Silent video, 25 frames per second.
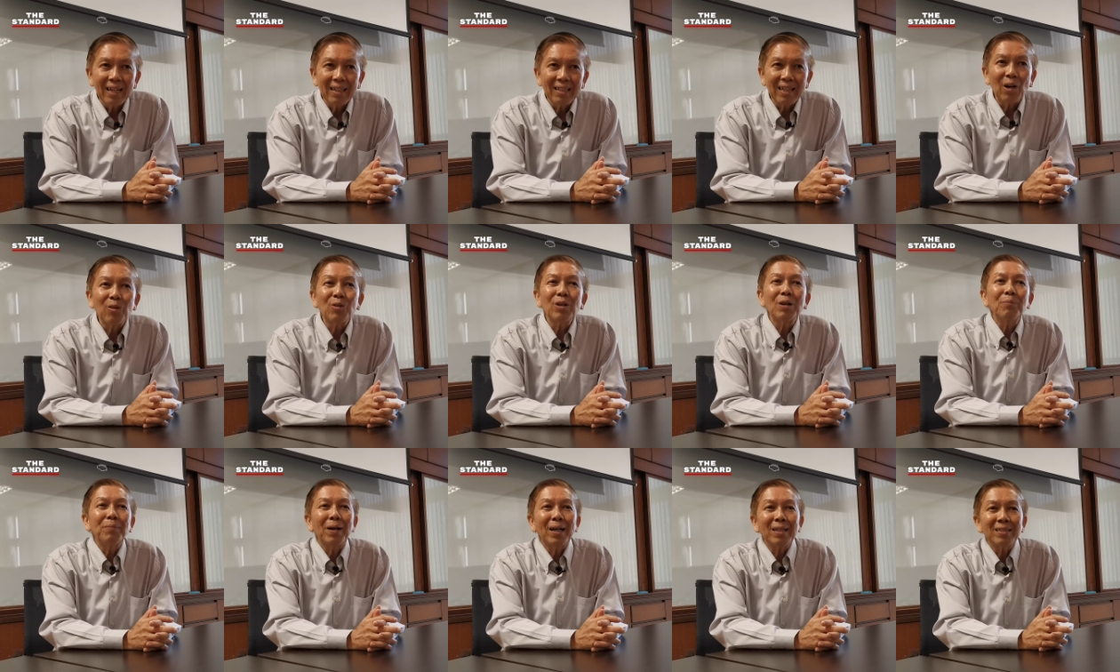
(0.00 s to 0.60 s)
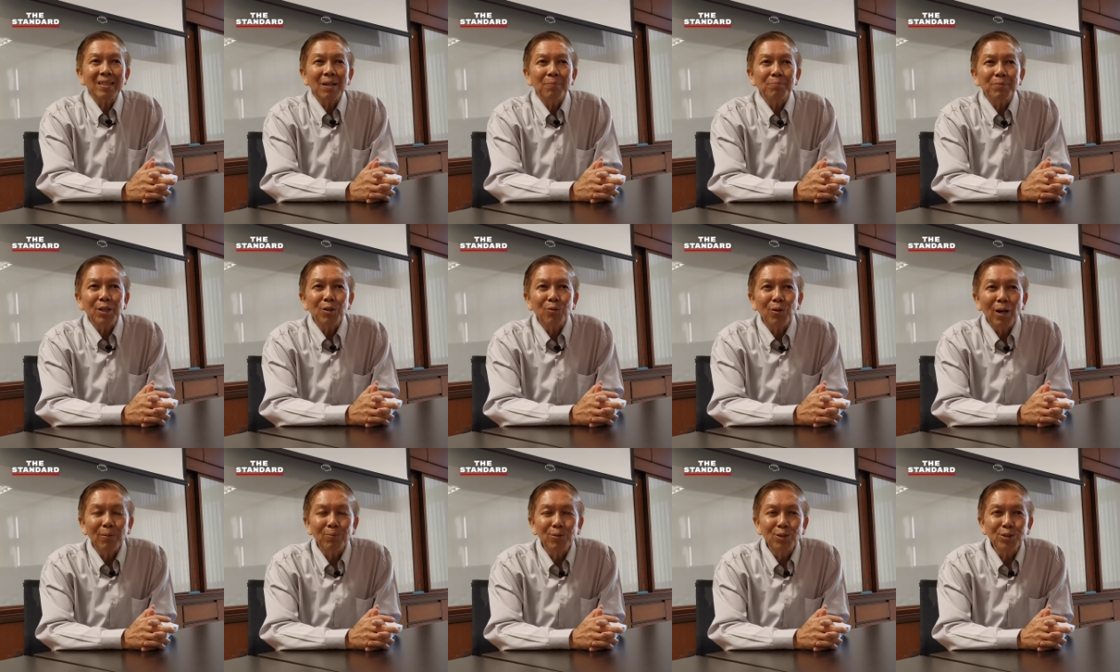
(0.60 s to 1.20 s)
เราก็มักจะมี
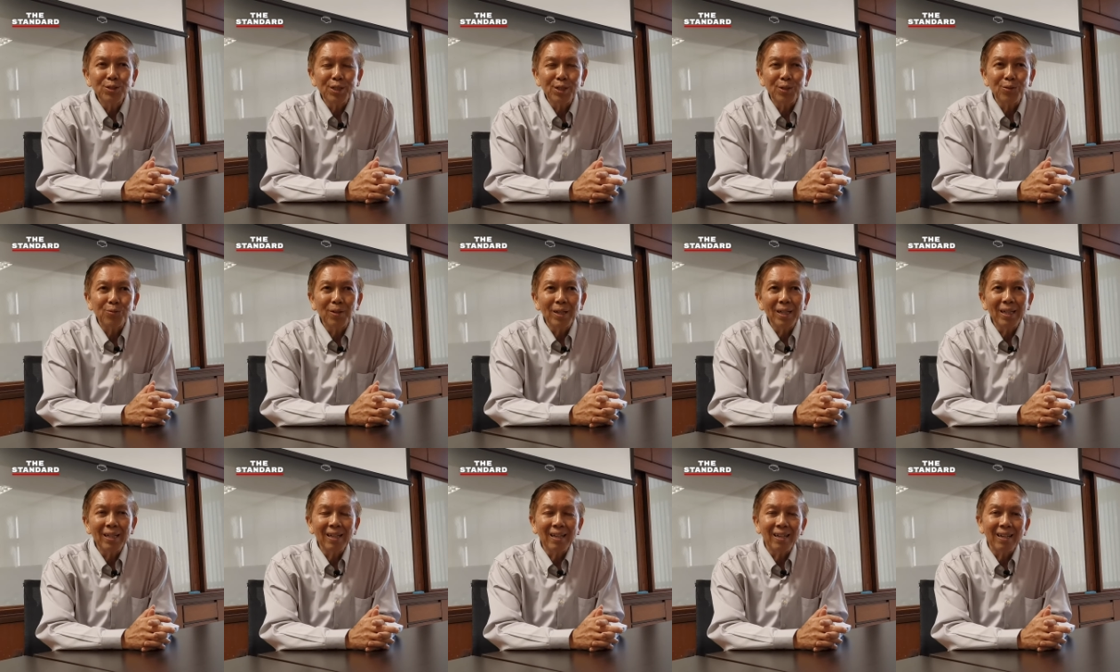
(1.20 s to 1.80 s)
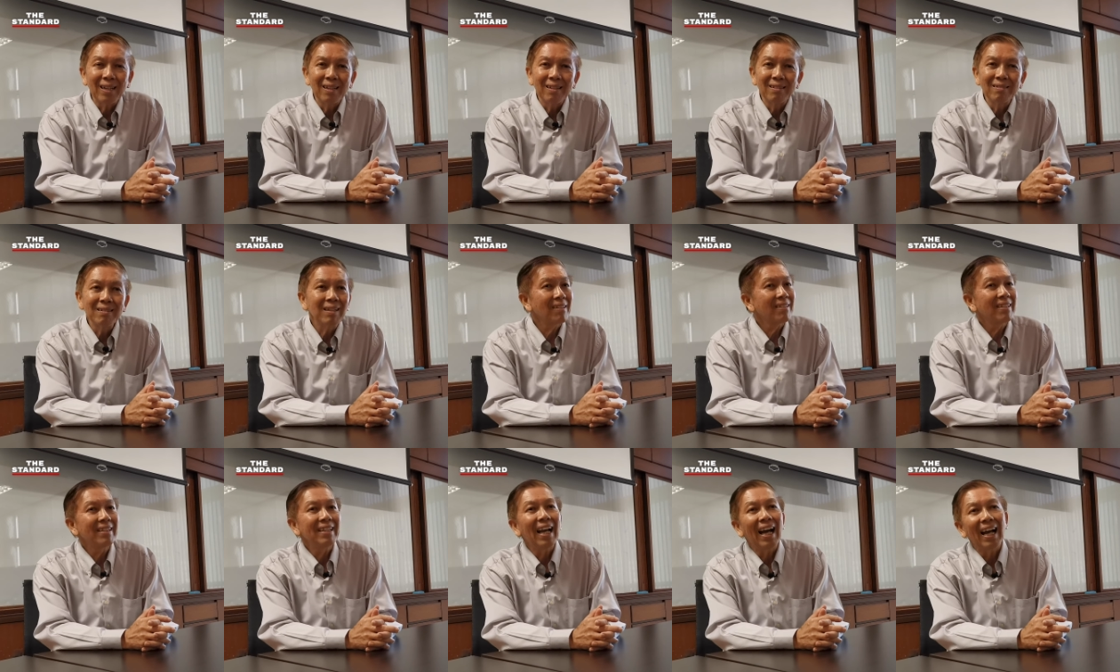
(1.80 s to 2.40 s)
ความรู้สึกว่าเรื่
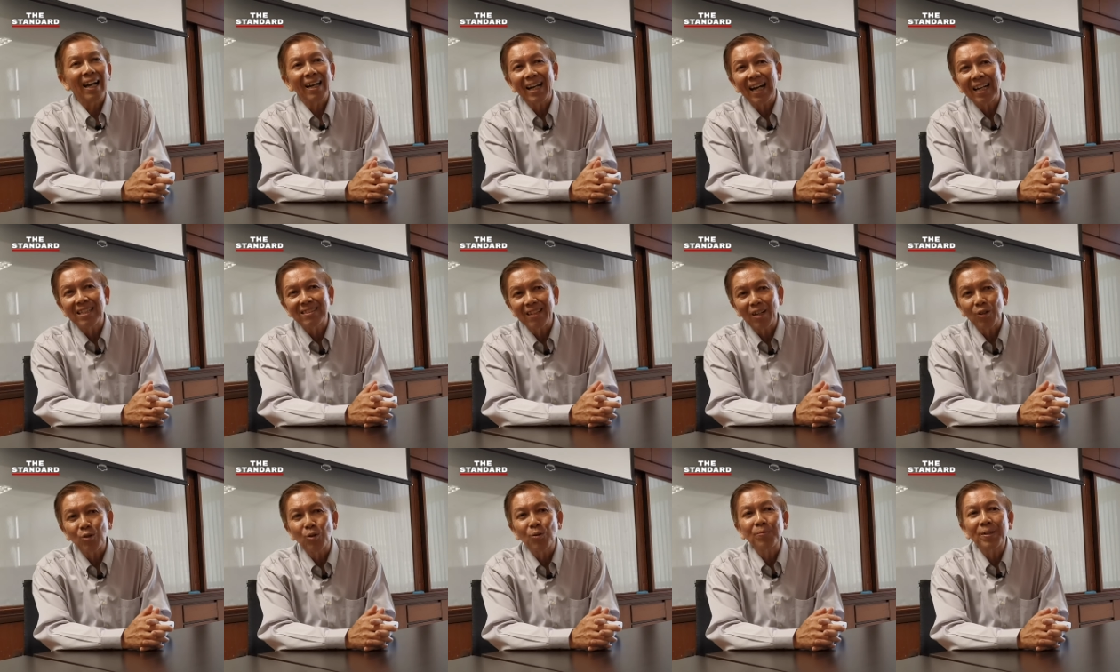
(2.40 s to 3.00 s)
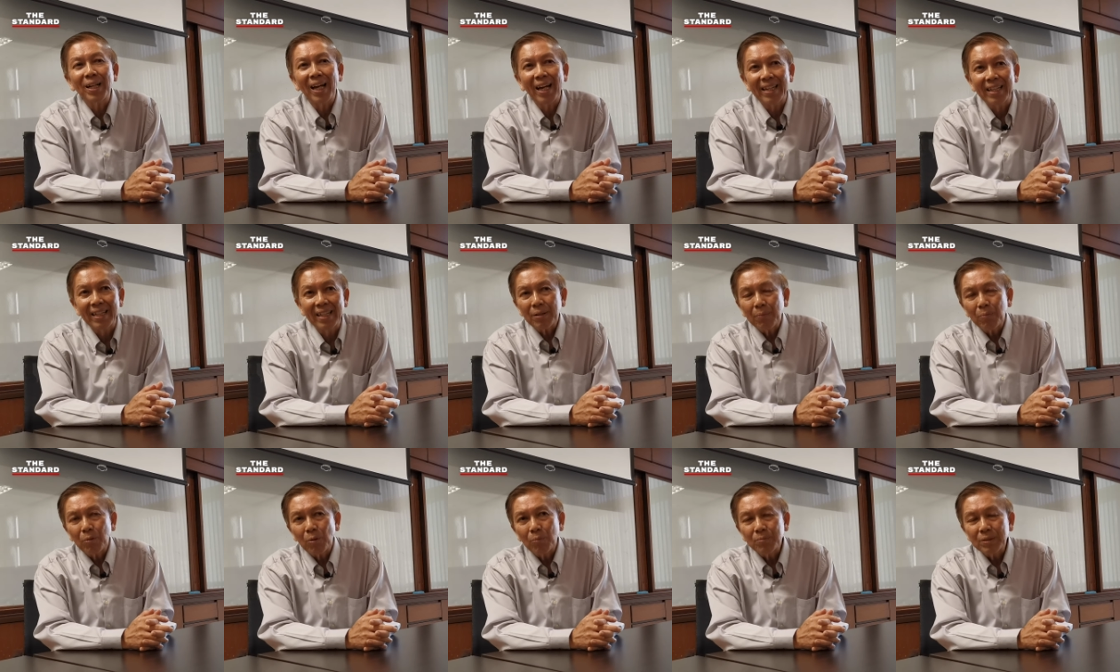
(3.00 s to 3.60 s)
องนี้ห่างไกลสังคมไทย
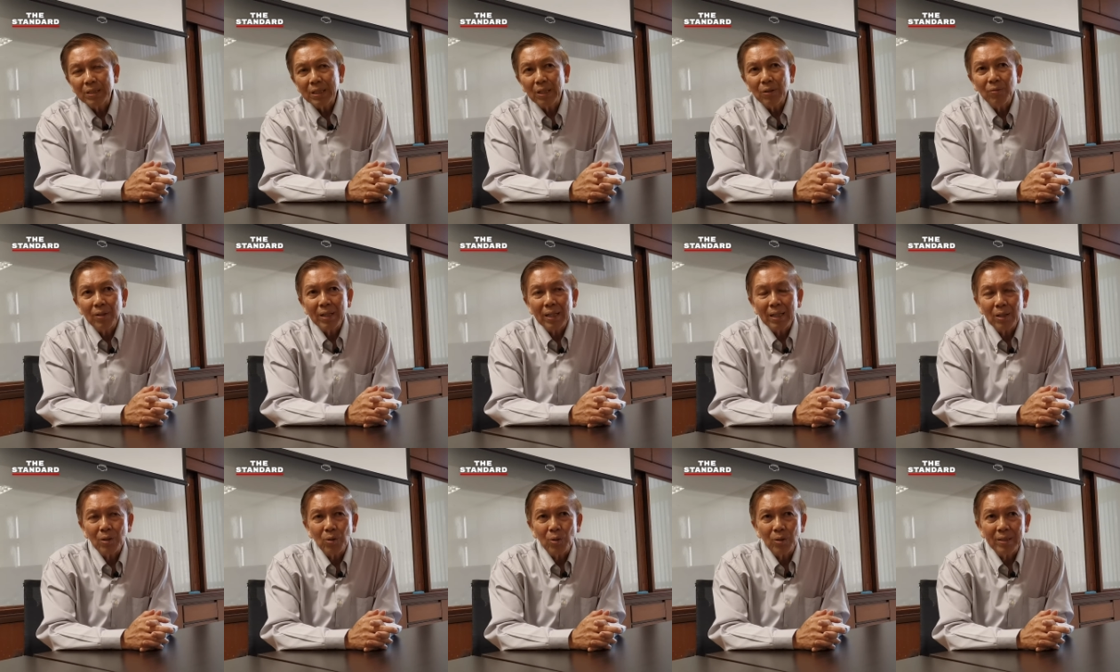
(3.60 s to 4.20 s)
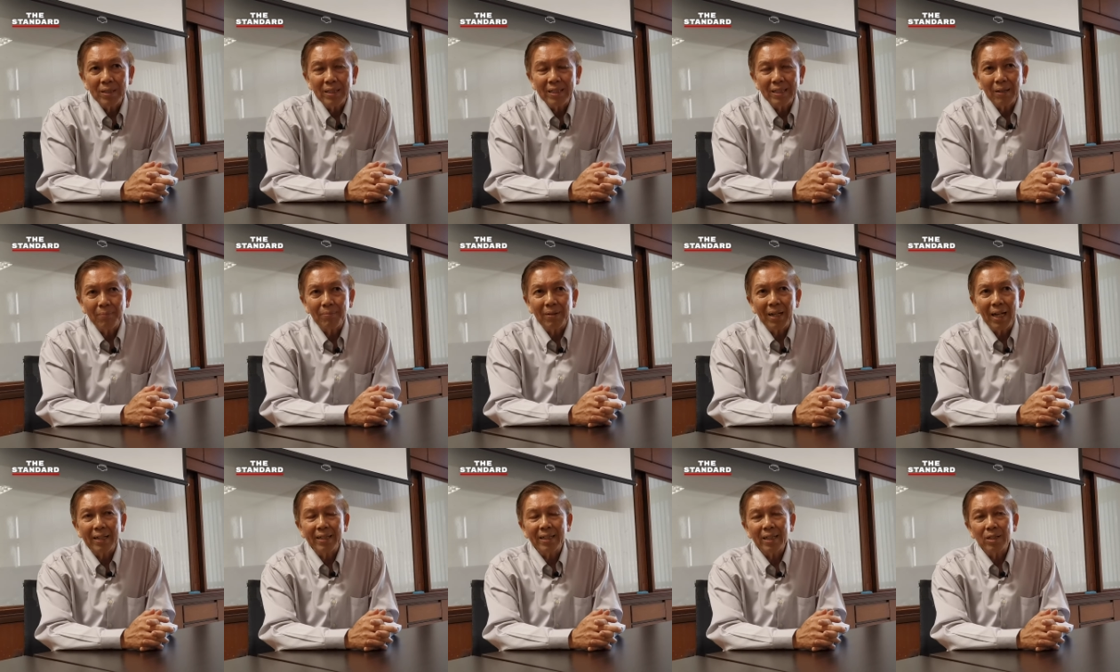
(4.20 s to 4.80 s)
แต่ผมเชื่อว่าคนที่
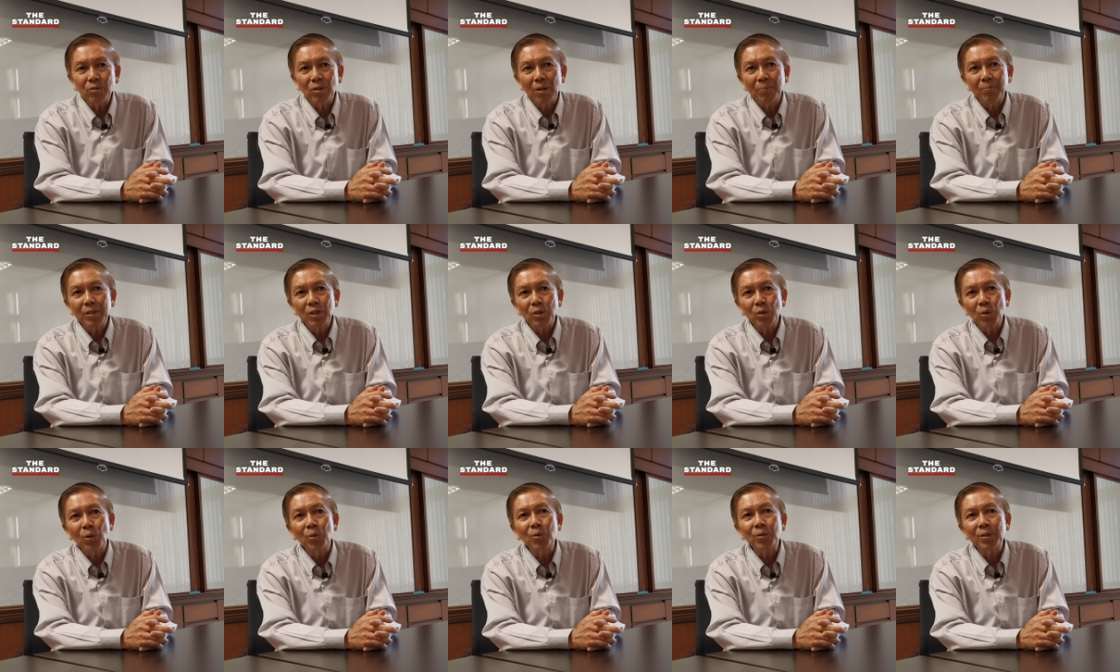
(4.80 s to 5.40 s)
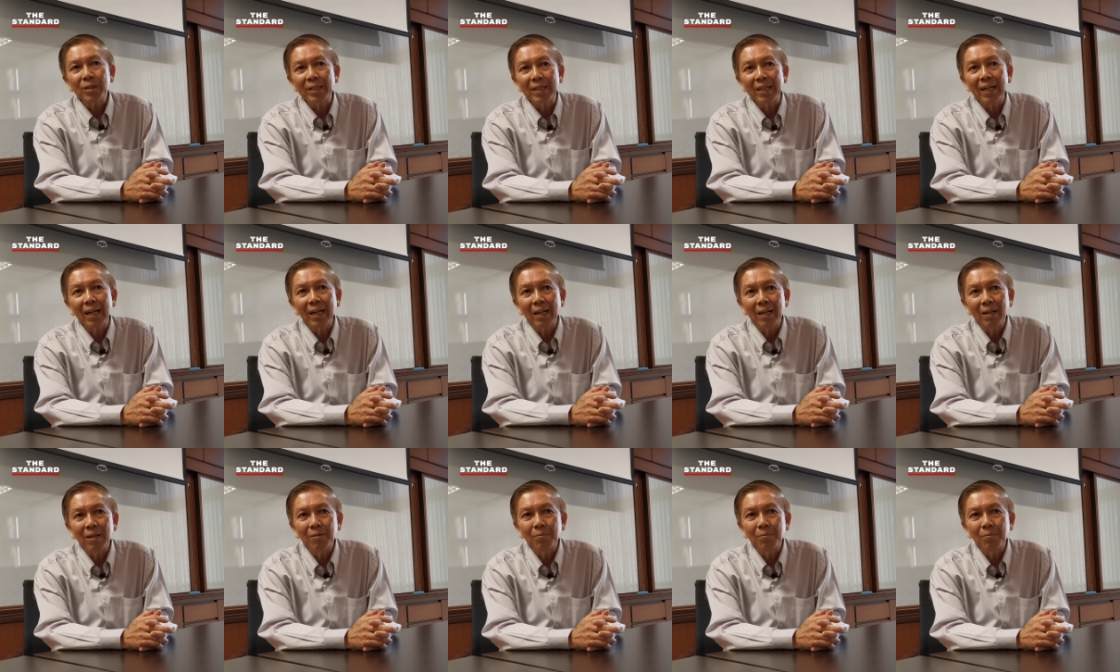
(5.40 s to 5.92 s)
ทำงานด้านความมั่นคงเนี่ย